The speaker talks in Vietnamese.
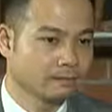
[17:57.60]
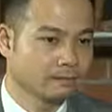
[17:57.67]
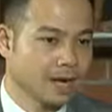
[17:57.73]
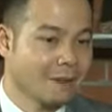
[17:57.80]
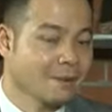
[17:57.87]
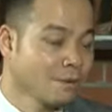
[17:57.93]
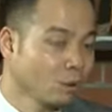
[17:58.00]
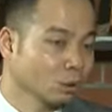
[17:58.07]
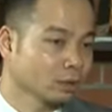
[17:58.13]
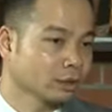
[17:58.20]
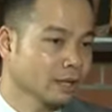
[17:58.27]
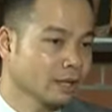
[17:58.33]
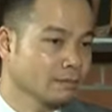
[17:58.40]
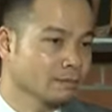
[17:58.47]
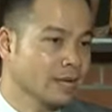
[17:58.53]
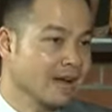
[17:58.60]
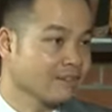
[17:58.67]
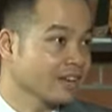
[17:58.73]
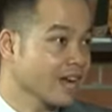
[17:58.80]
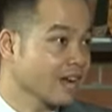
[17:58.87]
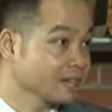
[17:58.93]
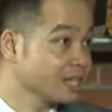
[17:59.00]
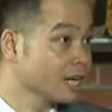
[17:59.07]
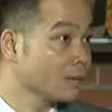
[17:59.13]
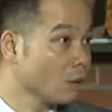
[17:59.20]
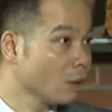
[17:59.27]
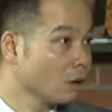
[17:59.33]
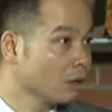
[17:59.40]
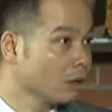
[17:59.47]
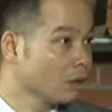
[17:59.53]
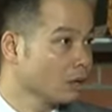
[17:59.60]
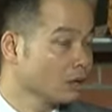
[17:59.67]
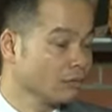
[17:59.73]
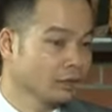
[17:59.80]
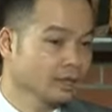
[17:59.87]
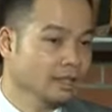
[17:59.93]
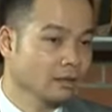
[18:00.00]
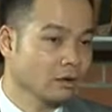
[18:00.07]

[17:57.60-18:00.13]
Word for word: 2011 tôi thành lập ra Havina Singapore với tên